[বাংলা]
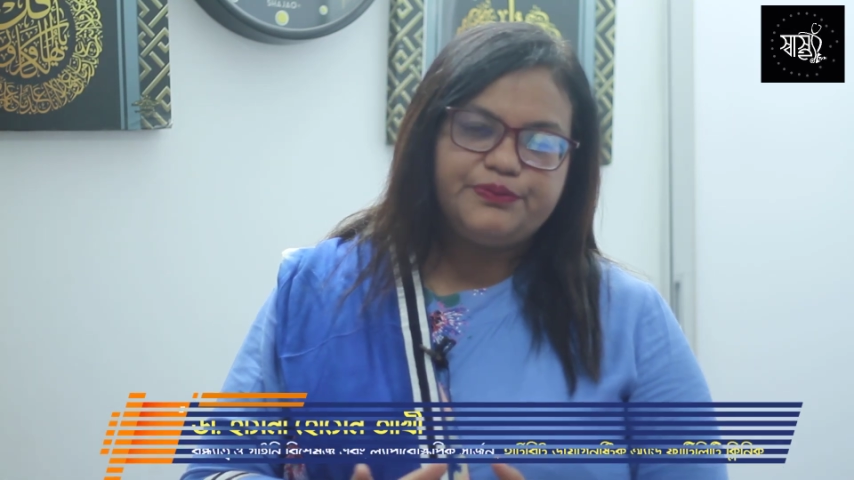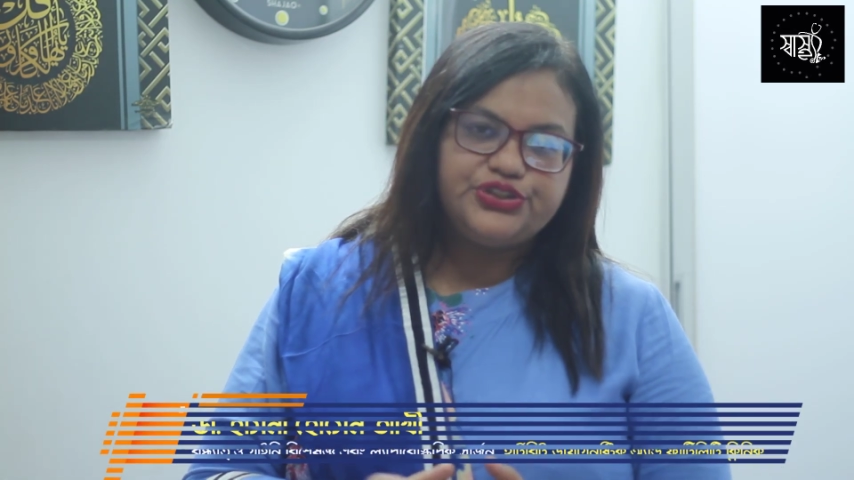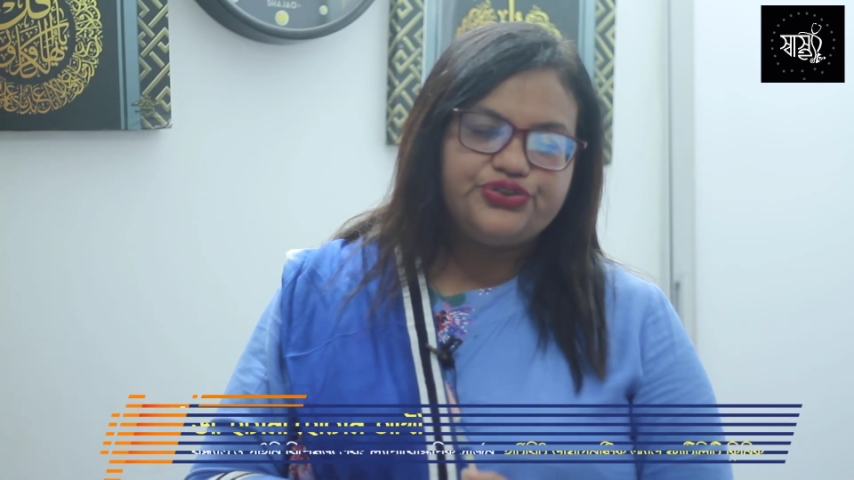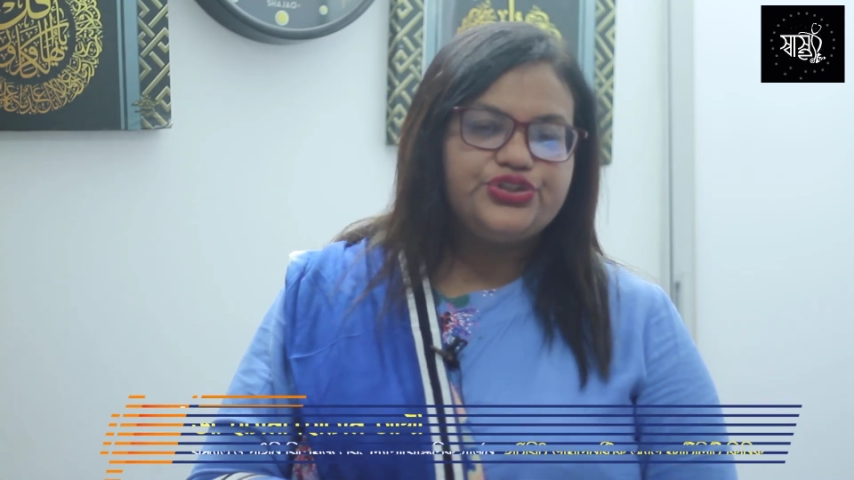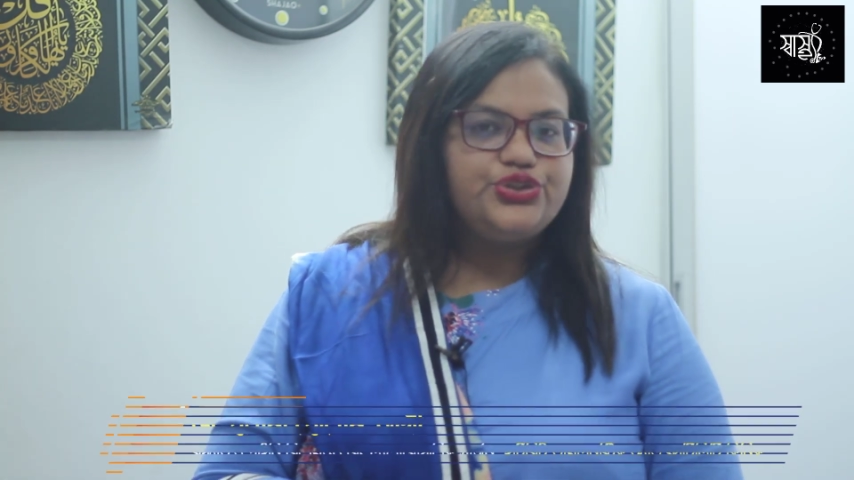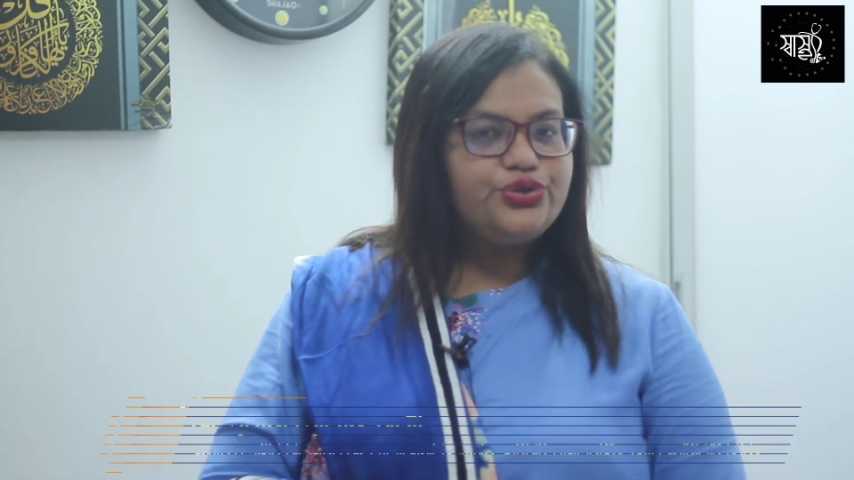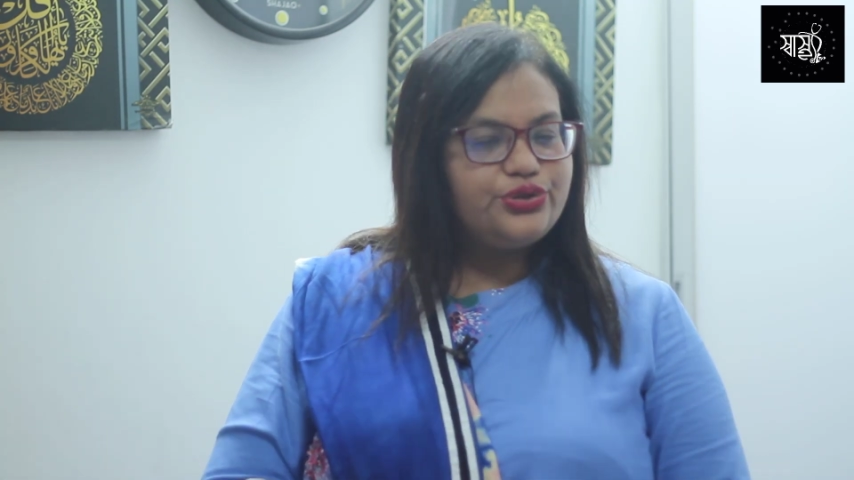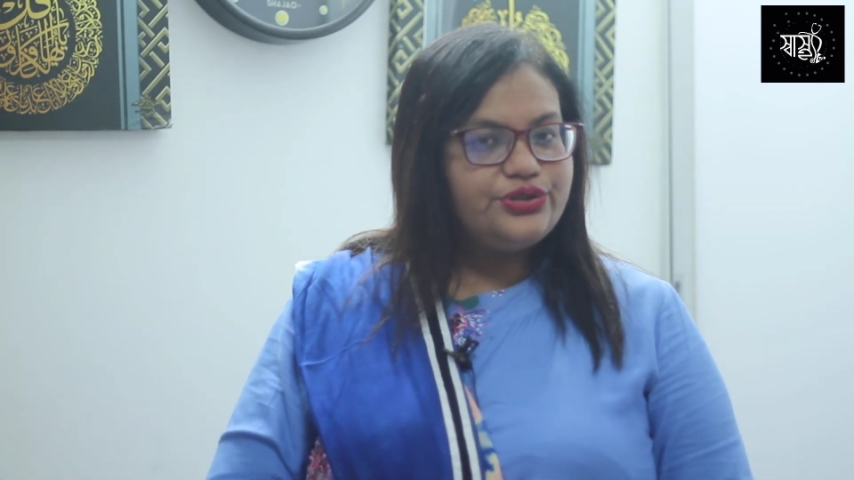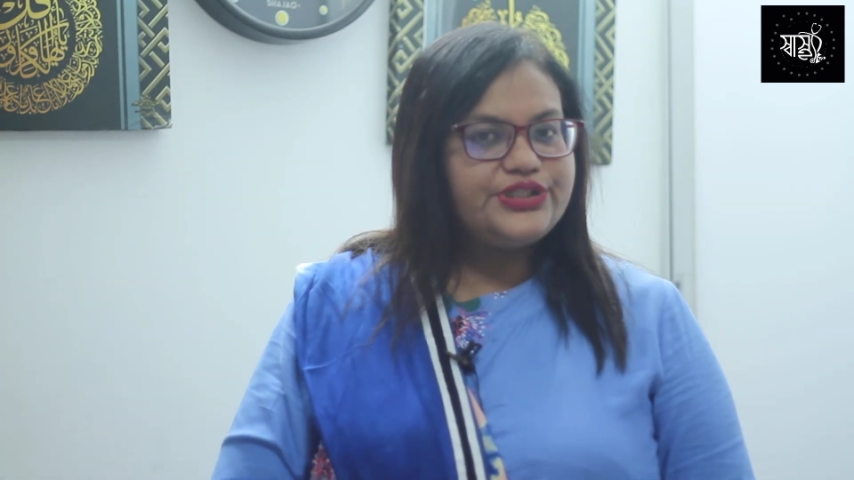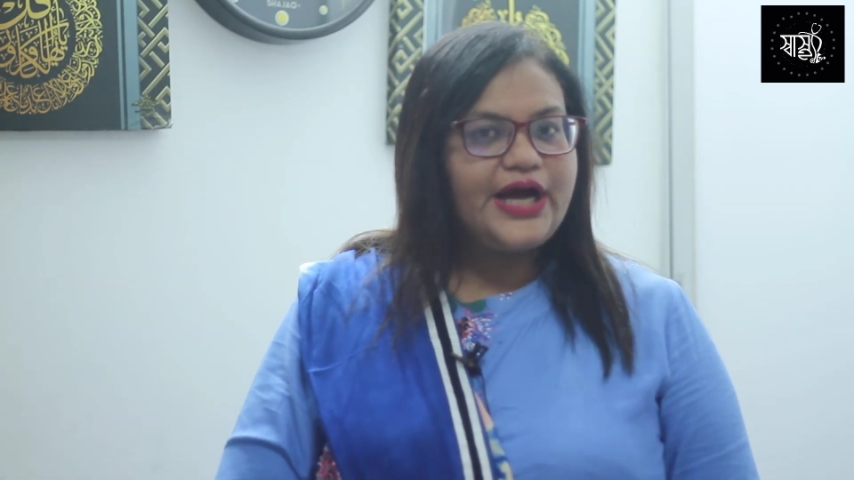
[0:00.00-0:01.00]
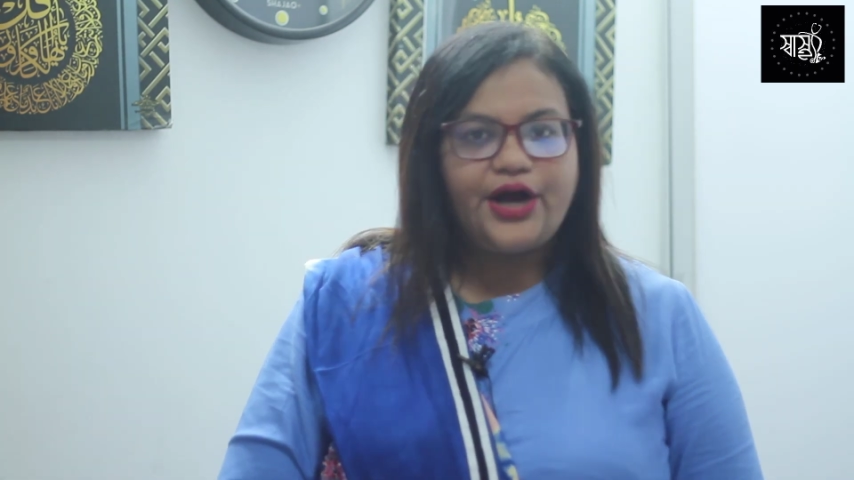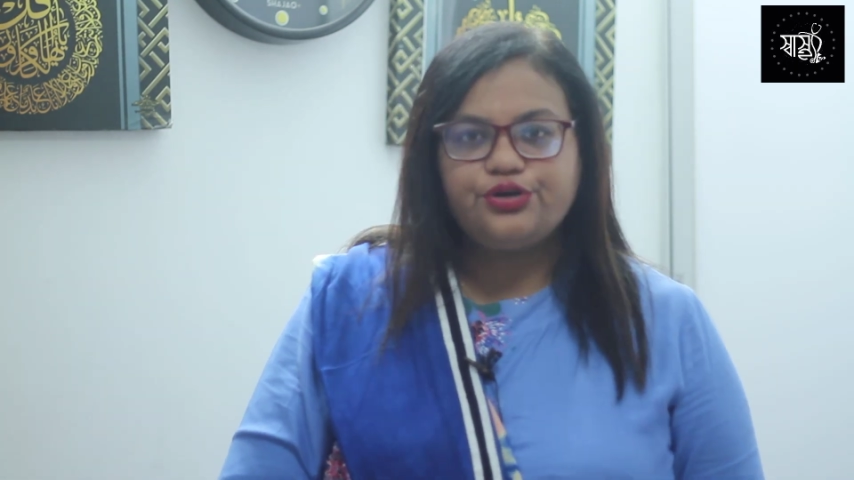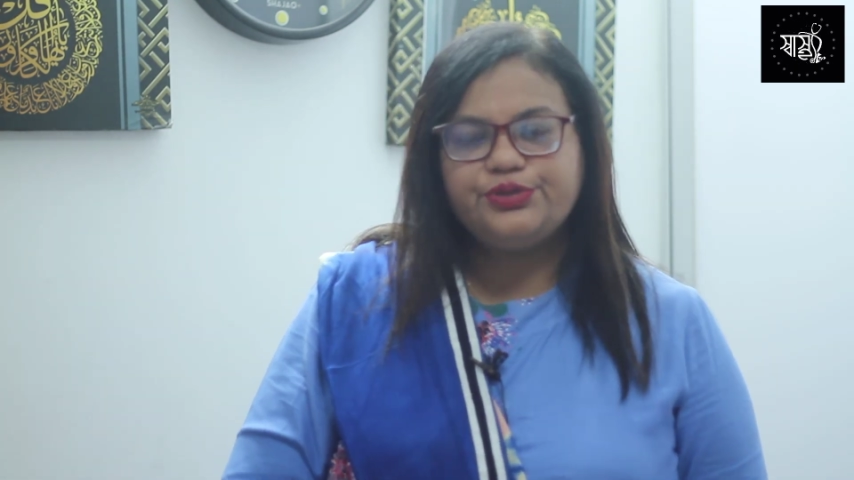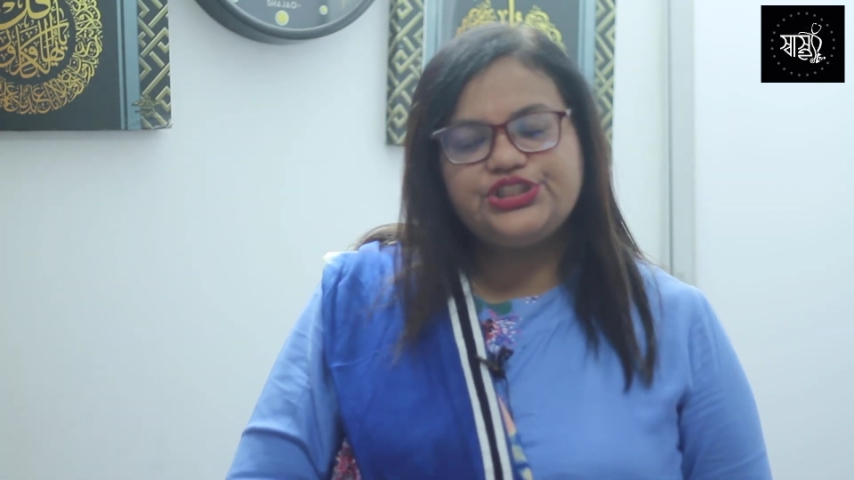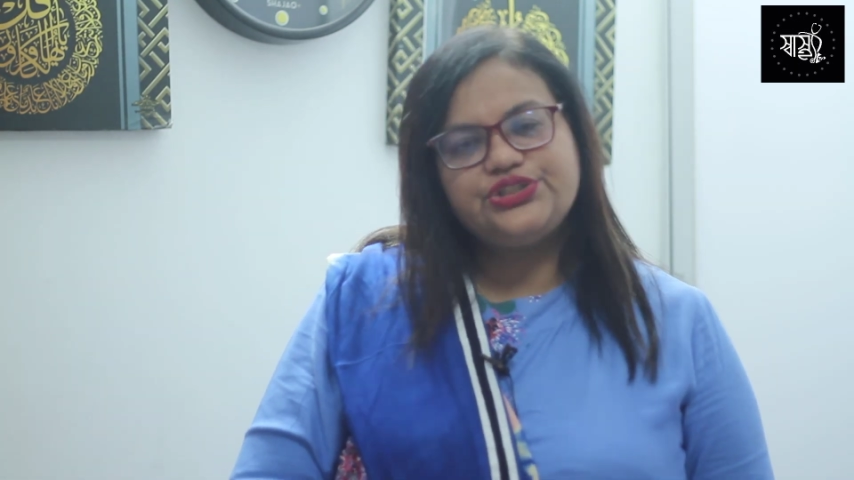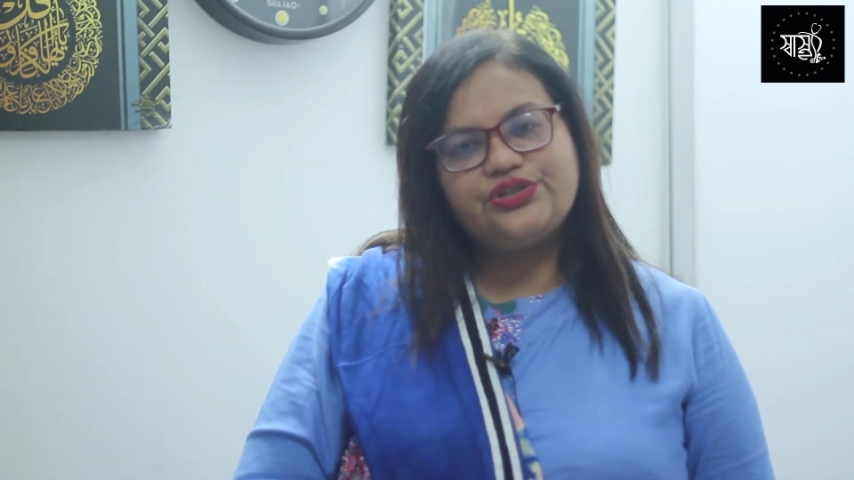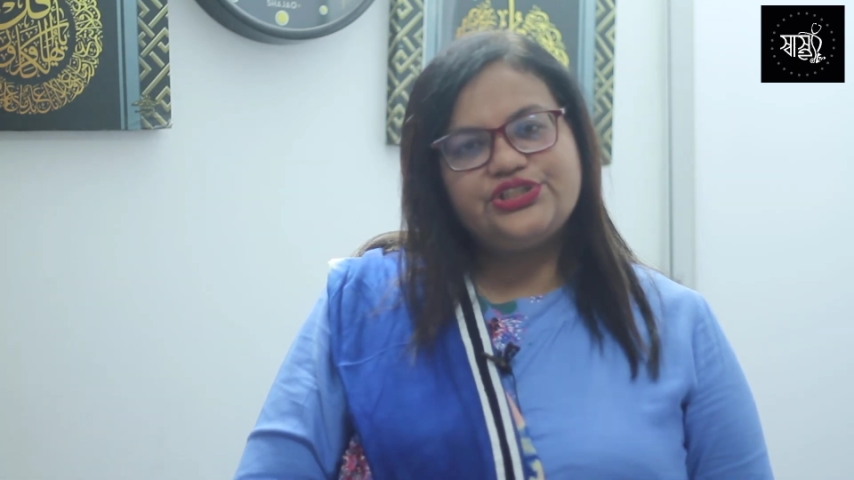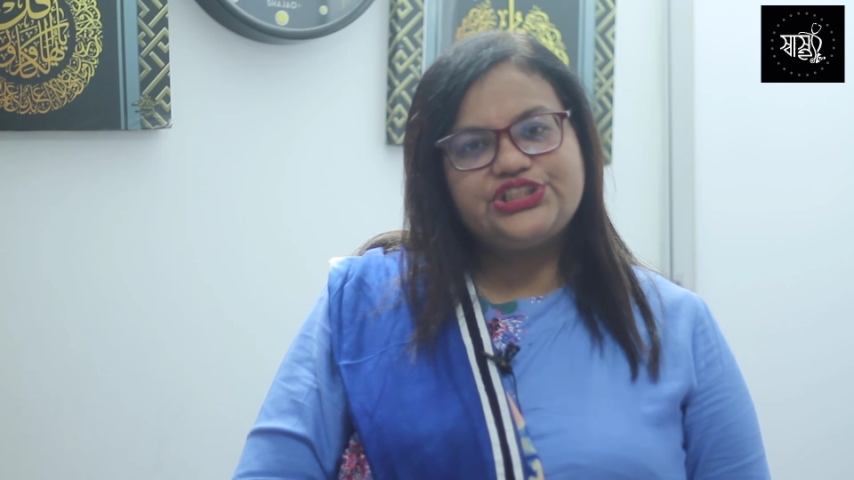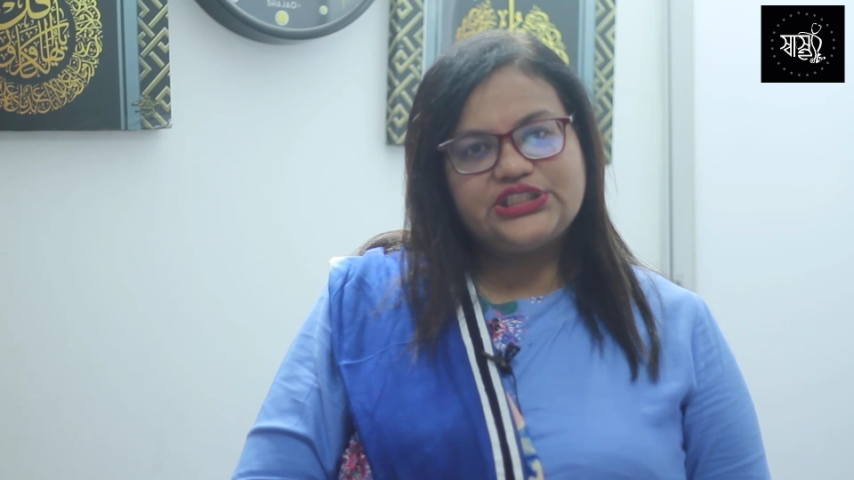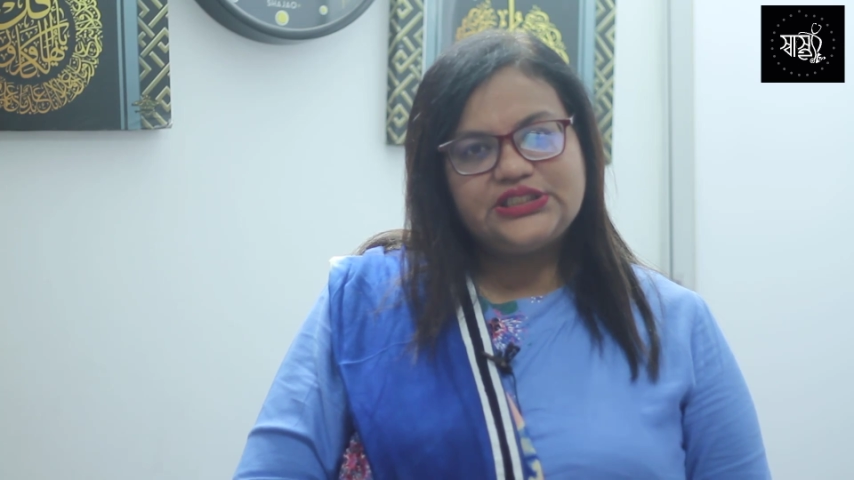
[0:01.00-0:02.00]
পিসিউসের জটিলতায় আরও বেশি
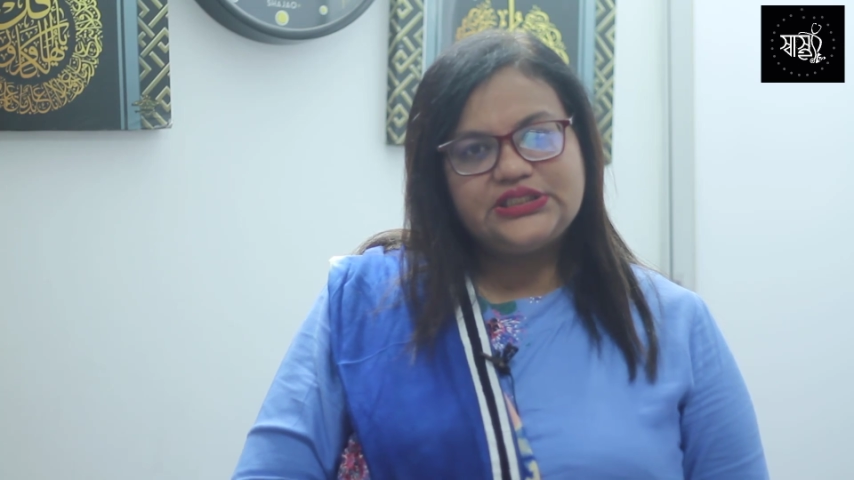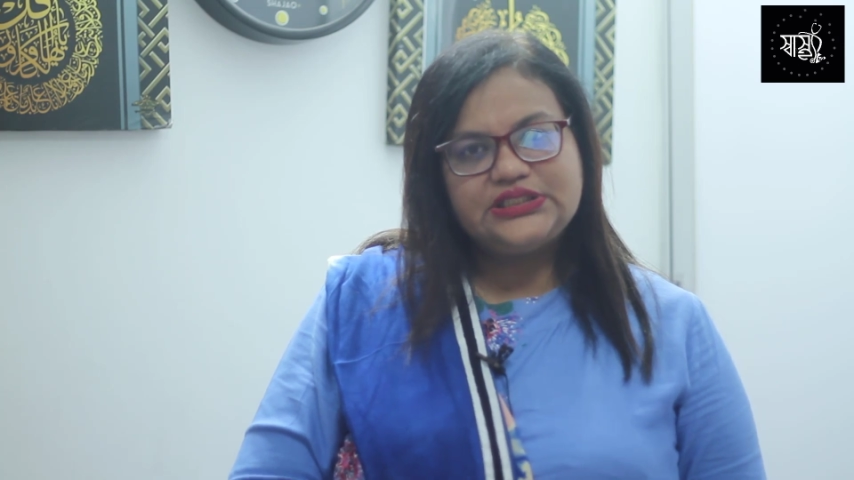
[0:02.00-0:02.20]
জড়াচ্ছেন